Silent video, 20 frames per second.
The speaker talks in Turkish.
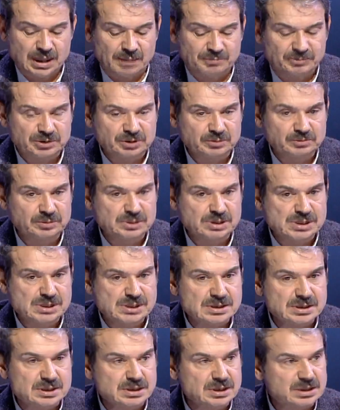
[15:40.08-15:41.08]
yaptığımız
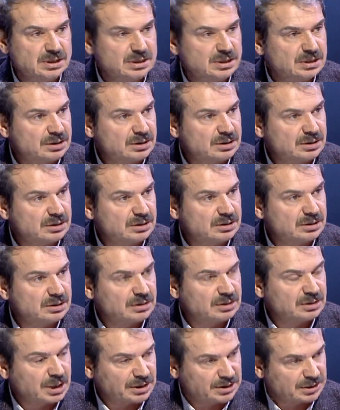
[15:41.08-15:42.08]
evet.
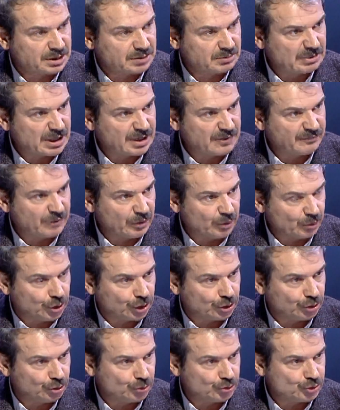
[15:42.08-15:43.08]
e, yatırımların ve
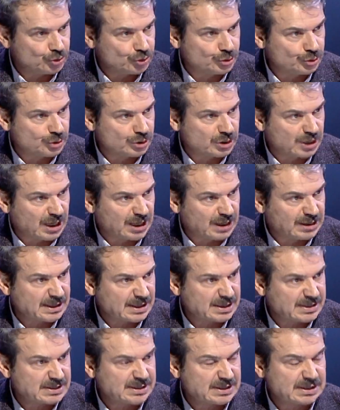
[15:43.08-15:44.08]
ürettiğimiz ürünün
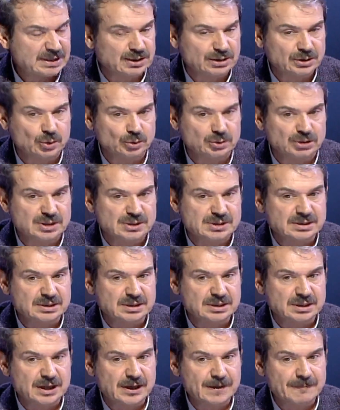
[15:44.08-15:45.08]
kalitesi
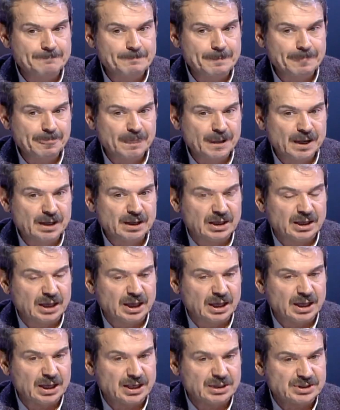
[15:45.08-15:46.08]
noktasında
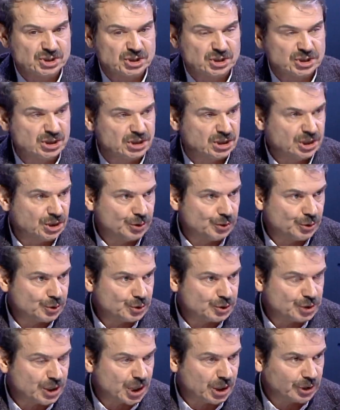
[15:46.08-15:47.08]
evet. e, ciddi geri
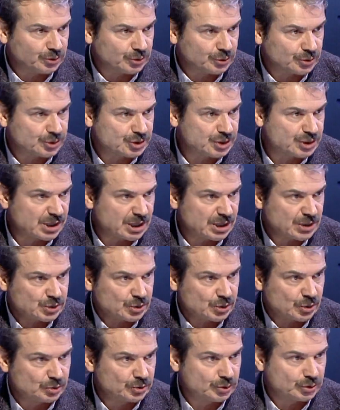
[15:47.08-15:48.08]
dönüşler alıyoruz. İşte Doğru. en
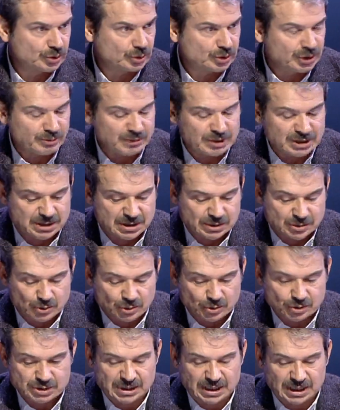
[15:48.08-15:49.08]
son e, deminki
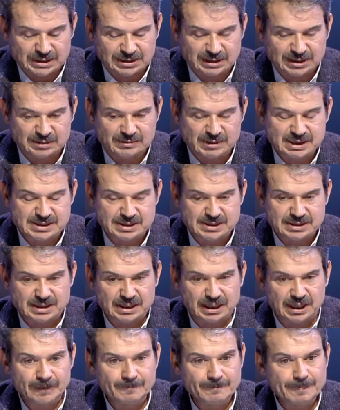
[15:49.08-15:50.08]
sorunuzu atladım
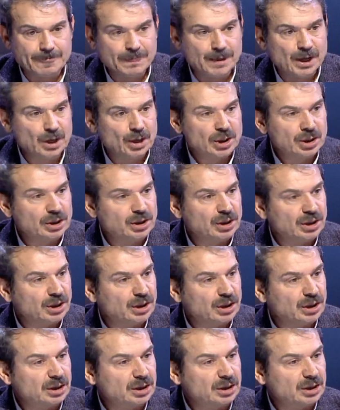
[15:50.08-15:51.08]
aslında. Evet
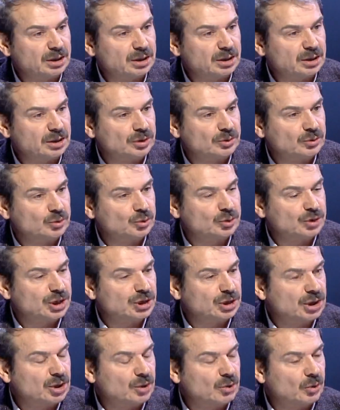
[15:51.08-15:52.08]
e,
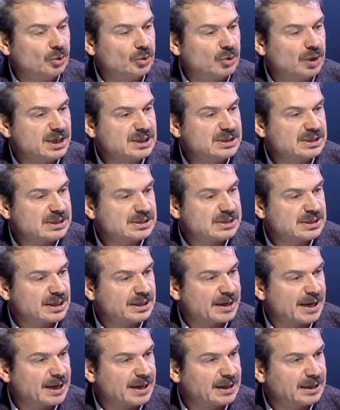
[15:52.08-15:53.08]
Türkiye'deki organize
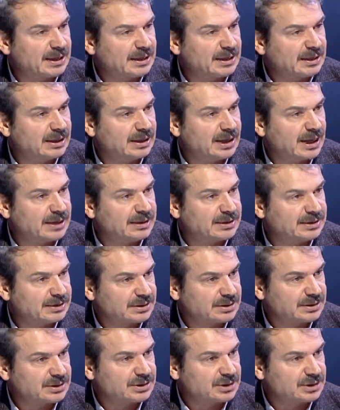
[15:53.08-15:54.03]
sanayiler